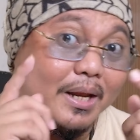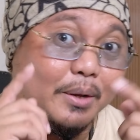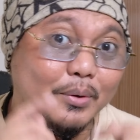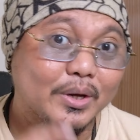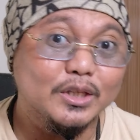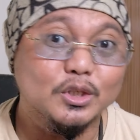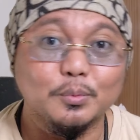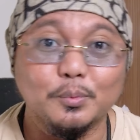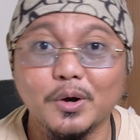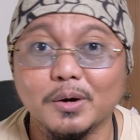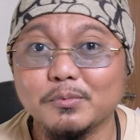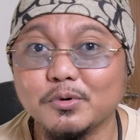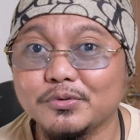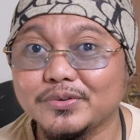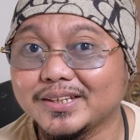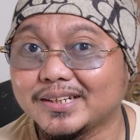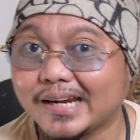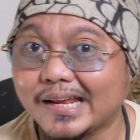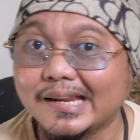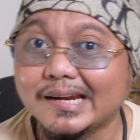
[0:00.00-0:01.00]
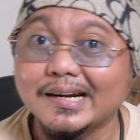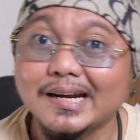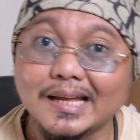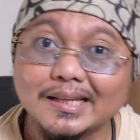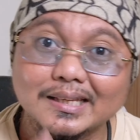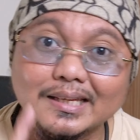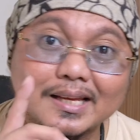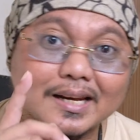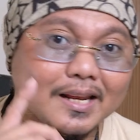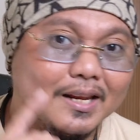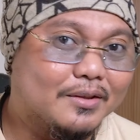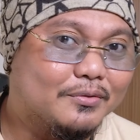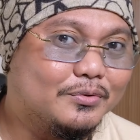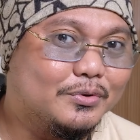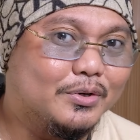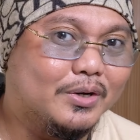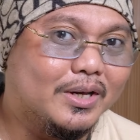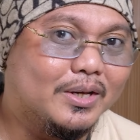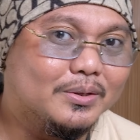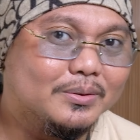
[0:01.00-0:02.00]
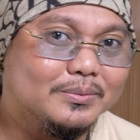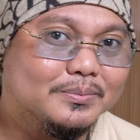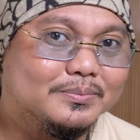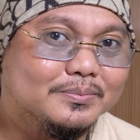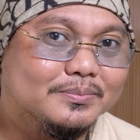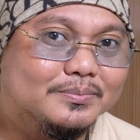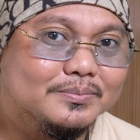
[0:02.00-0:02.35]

By the way, ito po ang movie trailer na ating re-review ngayon.